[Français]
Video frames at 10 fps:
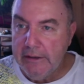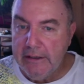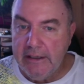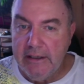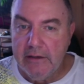
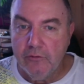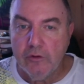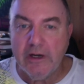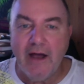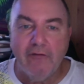et
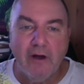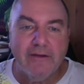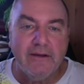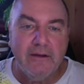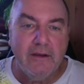donc là avoir
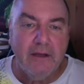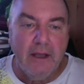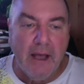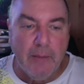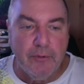des
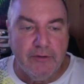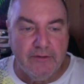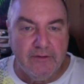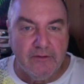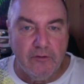un peu des
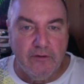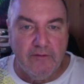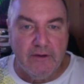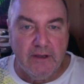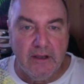
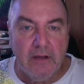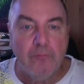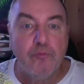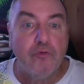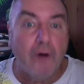exclusivités,
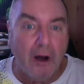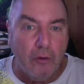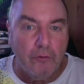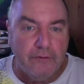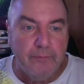pouvoir
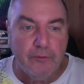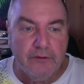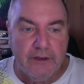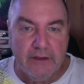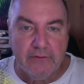aussi poser
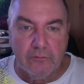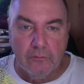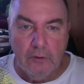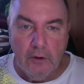des questions